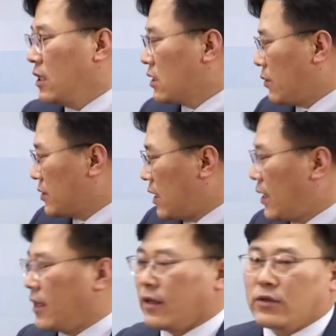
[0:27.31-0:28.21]
그 다음에
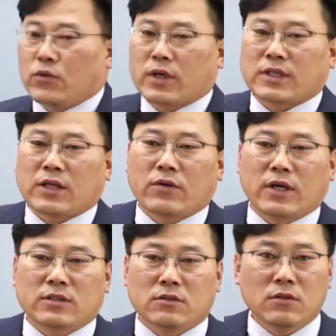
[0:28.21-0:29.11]
사례 이렇게 다섯
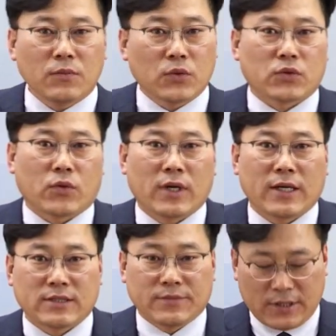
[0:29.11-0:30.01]
가지로 보도록
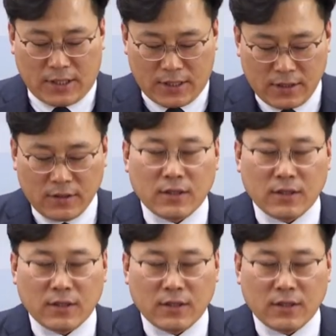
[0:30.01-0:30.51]
하겠습니다.